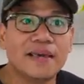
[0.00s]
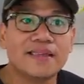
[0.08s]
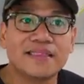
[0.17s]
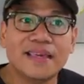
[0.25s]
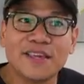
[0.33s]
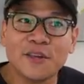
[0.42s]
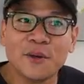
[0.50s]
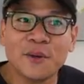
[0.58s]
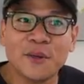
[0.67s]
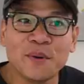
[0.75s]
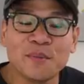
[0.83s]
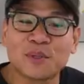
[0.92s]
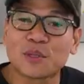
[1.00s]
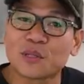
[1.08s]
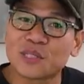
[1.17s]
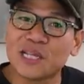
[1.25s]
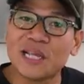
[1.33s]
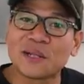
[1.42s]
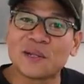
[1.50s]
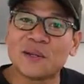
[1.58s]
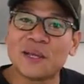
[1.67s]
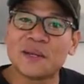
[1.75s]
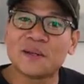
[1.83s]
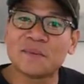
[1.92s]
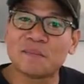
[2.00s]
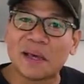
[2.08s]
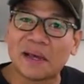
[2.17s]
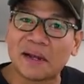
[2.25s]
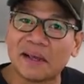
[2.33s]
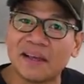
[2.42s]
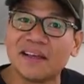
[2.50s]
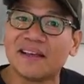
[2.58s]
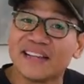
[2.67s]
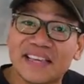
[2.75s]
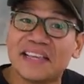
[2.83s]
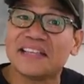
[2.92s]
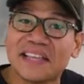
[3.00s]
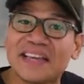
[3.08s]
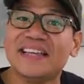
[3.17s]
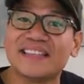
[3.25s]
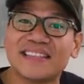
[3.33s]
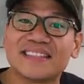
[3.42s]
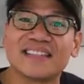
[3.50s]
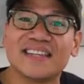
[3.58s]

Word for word: I think yung, yung motorsiklo na yon parang nagkita-kita